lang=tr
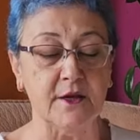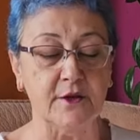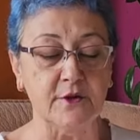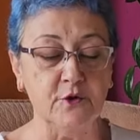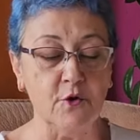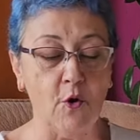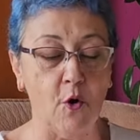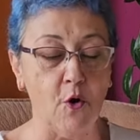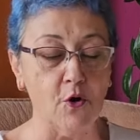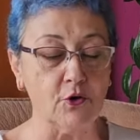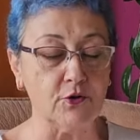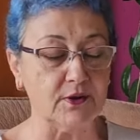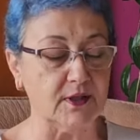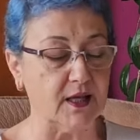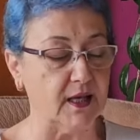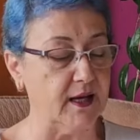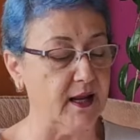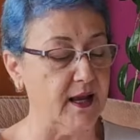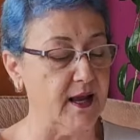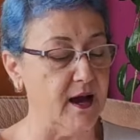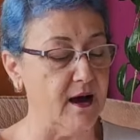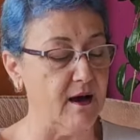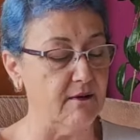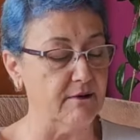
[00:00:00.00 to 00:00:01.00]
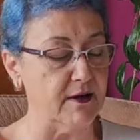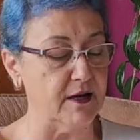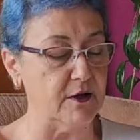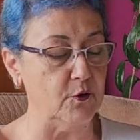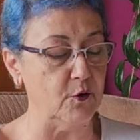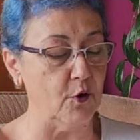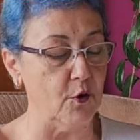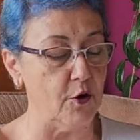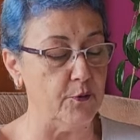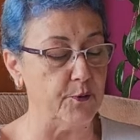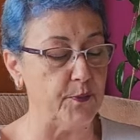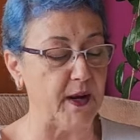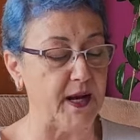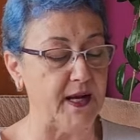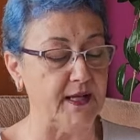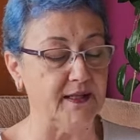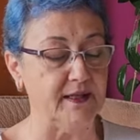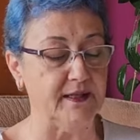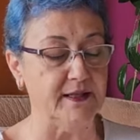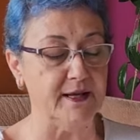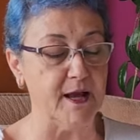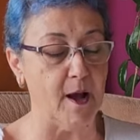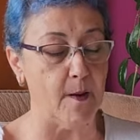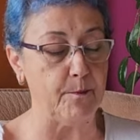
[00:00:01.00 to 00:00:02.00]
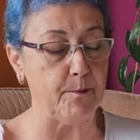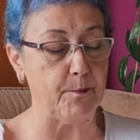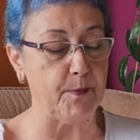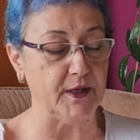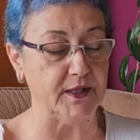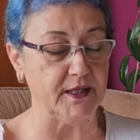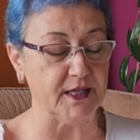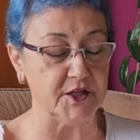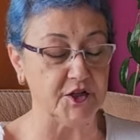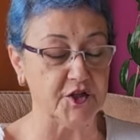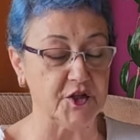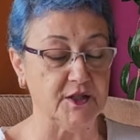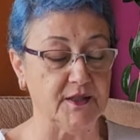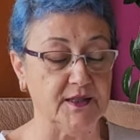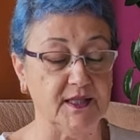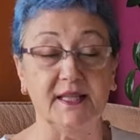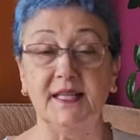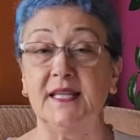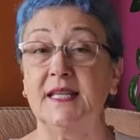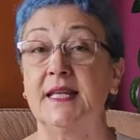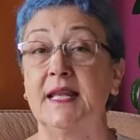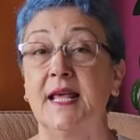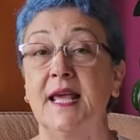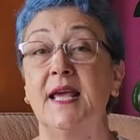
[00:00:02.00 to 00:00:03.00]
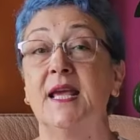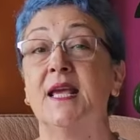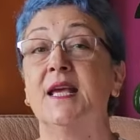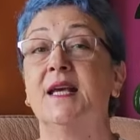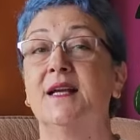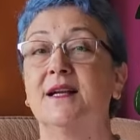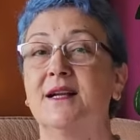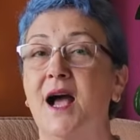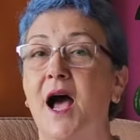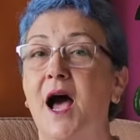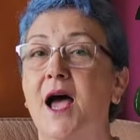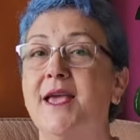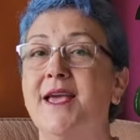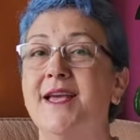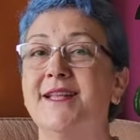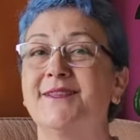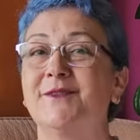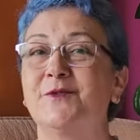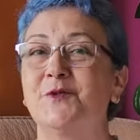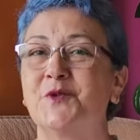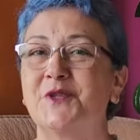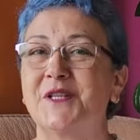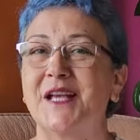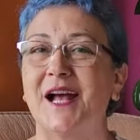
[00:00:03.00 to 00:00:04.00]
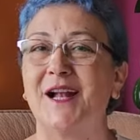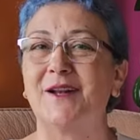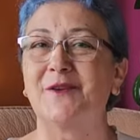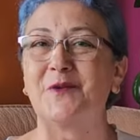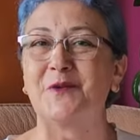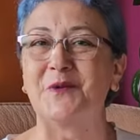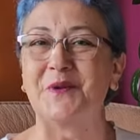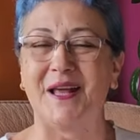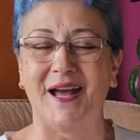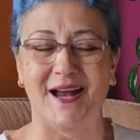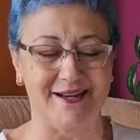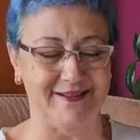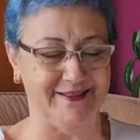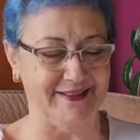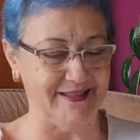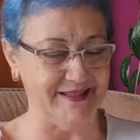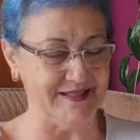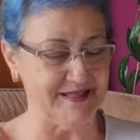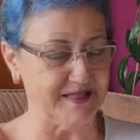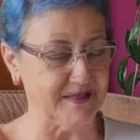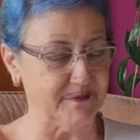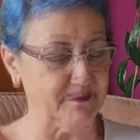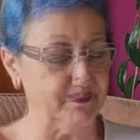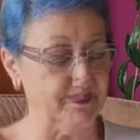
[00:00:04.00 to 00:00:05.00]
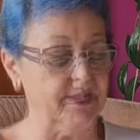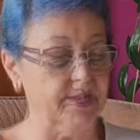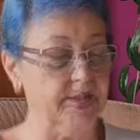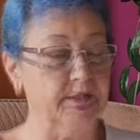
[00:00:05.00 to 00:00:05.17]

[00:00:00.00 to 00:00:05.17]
Yoğurt, tereyağı ve lor peyniri yapmak için de yine gayet güzel günlerdeyiz.